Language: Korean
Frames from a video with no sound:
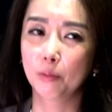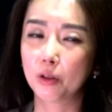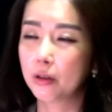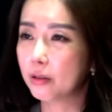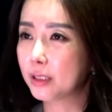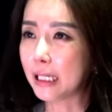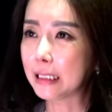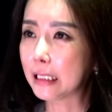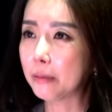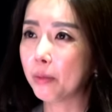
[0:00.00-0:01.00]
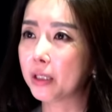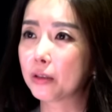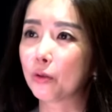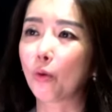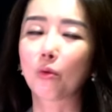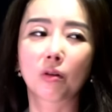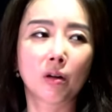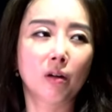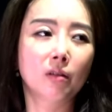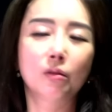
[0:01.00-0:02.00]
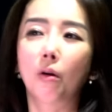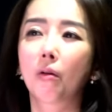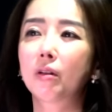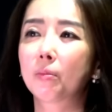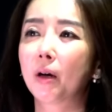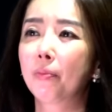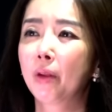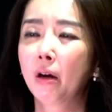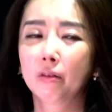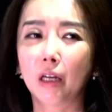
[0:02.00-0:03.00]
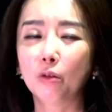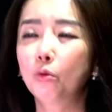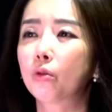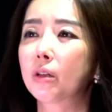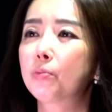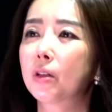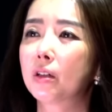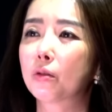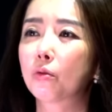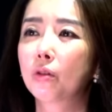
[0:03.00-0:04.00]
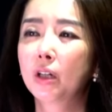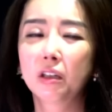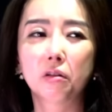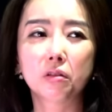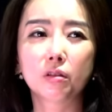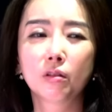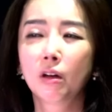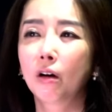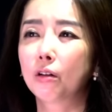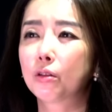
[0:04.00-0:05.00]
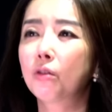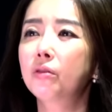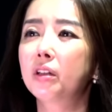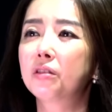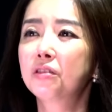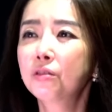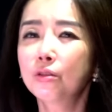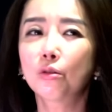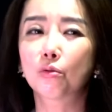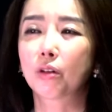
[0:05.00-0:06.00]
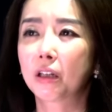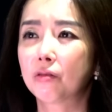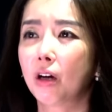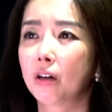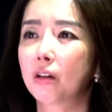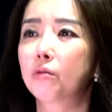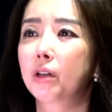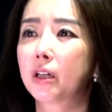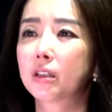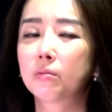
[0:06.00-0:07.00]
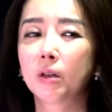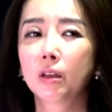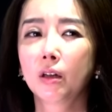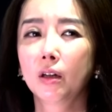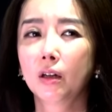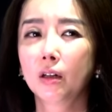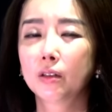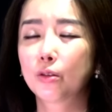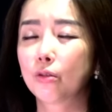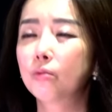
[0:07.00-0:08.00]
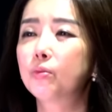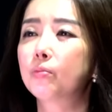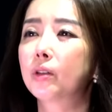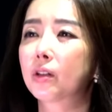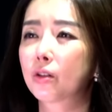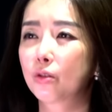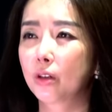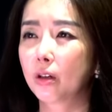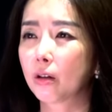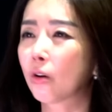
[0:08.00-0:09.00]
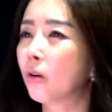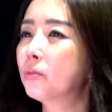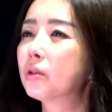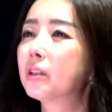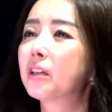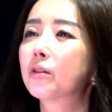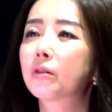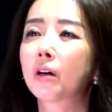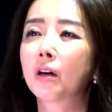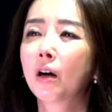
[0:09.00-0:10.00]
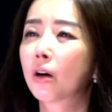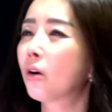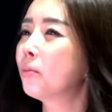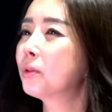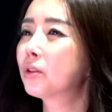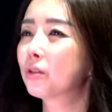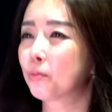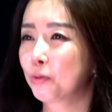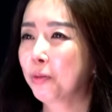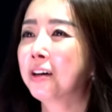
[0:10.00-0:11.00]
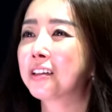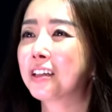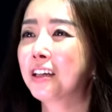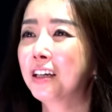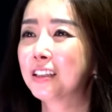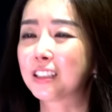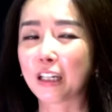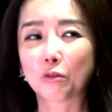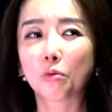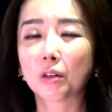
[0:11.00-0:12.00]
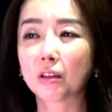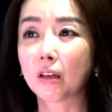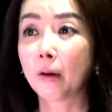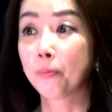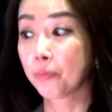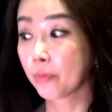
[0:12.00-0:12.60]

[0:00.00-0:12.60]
뭐 그런 잔잔바리는 없고 큰 덩어리만 단독 입찰했고 이것은 어, 선대 능력으로 했다라고 얘기하지만 저는 분명히 그 뒤에 검은 세력과 음. 커미션이 분명히 작동했다.